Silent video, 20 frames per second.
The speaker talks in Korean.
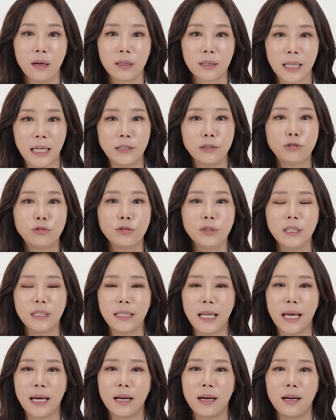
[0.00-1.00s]
단순히
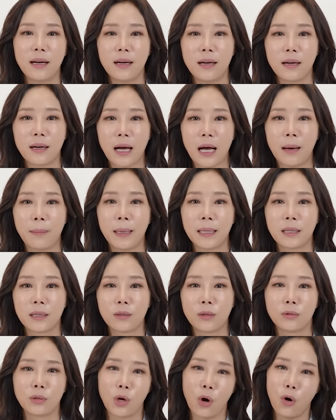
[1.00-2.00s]
내가
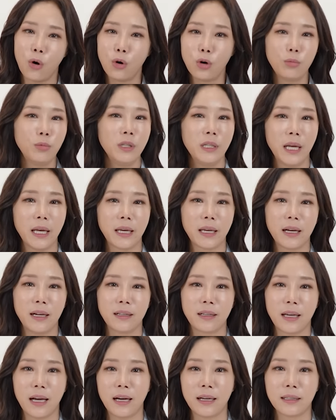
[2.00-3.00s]
가봤던 경험을 얘기할
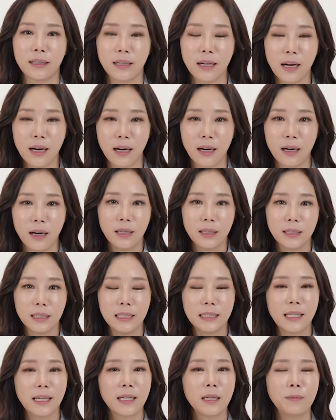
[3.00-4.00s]
게 아니라
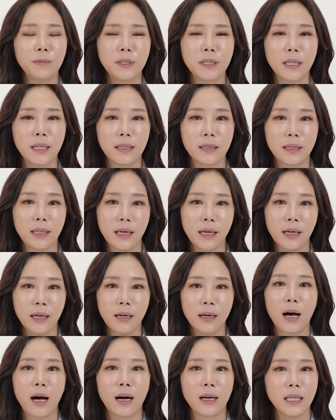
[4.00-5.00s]
이
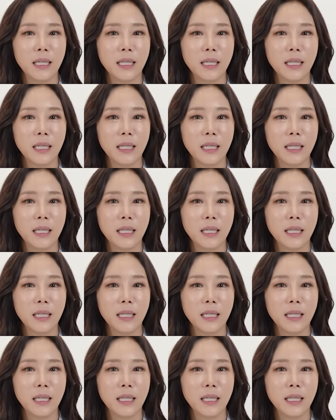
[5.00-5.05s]
사람들한테 아,